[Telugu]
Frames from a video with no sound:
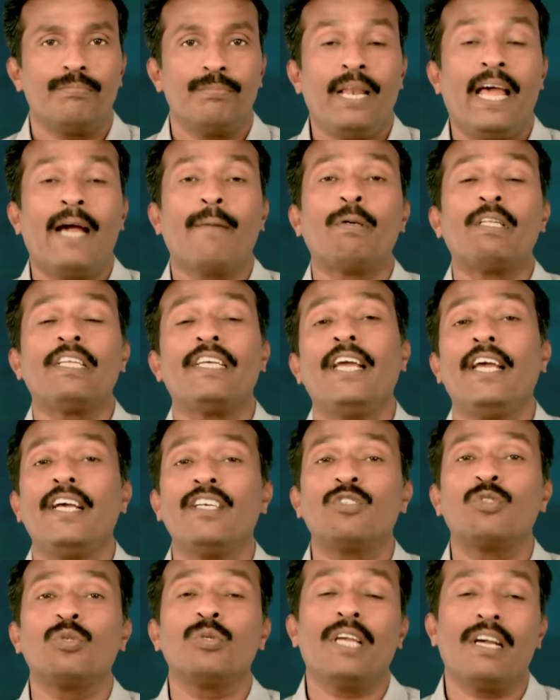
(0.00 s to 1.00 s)
లేకపోతే
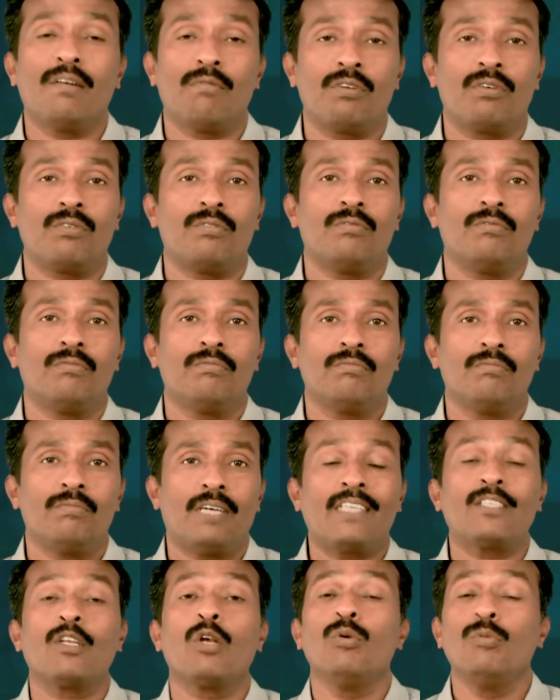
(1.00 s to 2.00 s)
యేసు ఎవరు
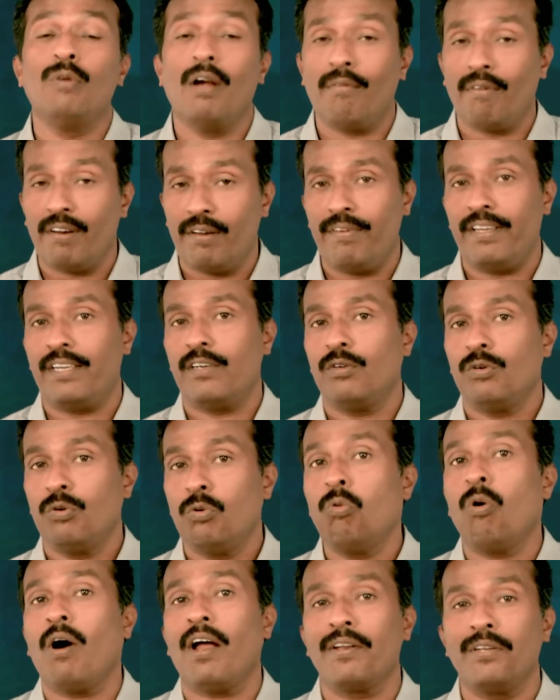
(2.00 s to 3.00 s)
అసలు నువ్వు ఎవరివి
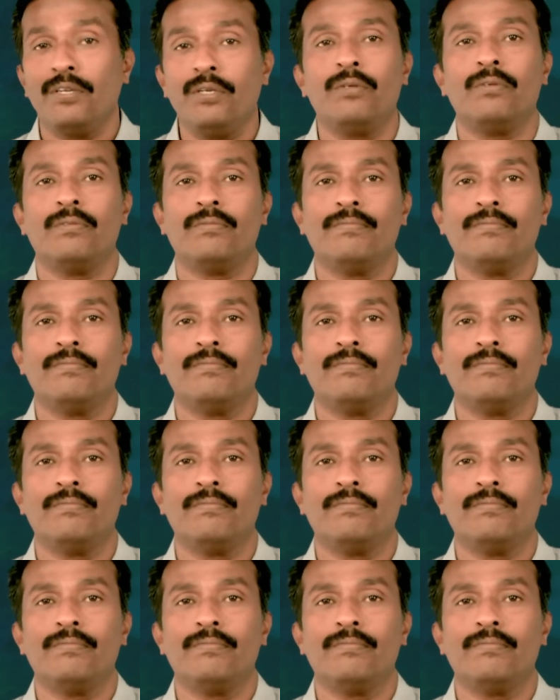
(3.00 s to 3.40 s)
హూ ఆర్ యూ